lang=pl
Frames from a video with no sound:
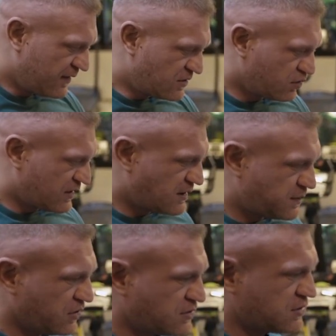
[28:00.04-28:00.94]
więc tutaj
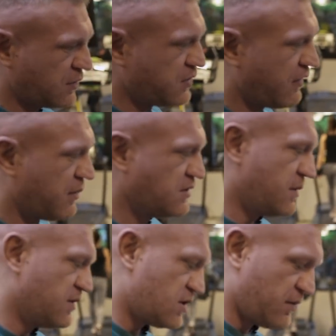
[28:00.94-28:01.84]
stopniowo
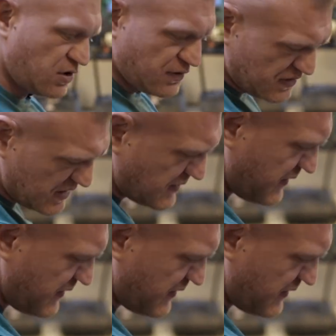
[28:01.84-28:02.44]
będziemy sobie oczywiście